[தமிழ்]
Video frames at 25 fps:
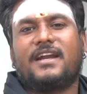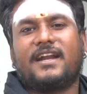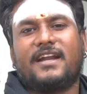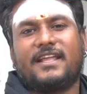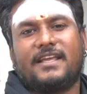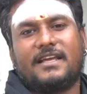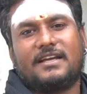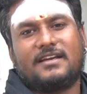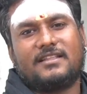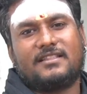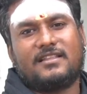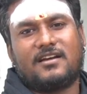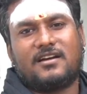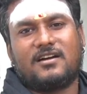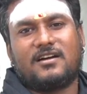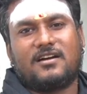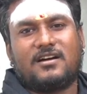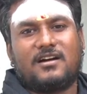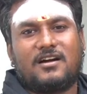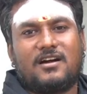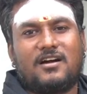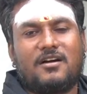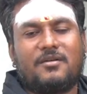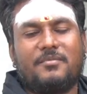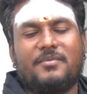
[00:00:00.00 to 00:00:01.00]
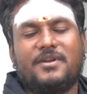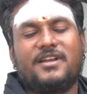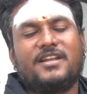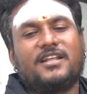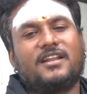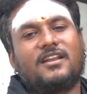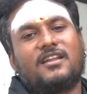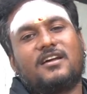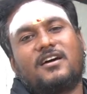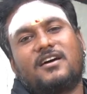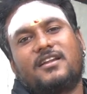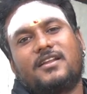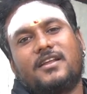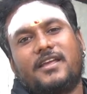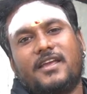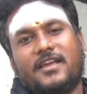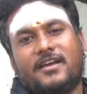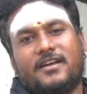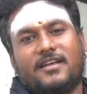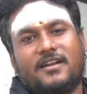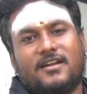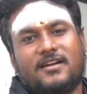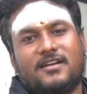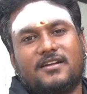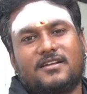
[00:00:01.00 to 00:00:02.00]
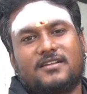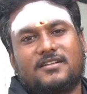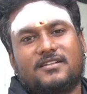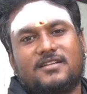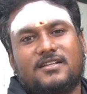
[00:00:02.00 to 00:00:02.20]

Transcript: கிடையாதா அப்படின்னு எல்லாரும் கேட்குறாங்க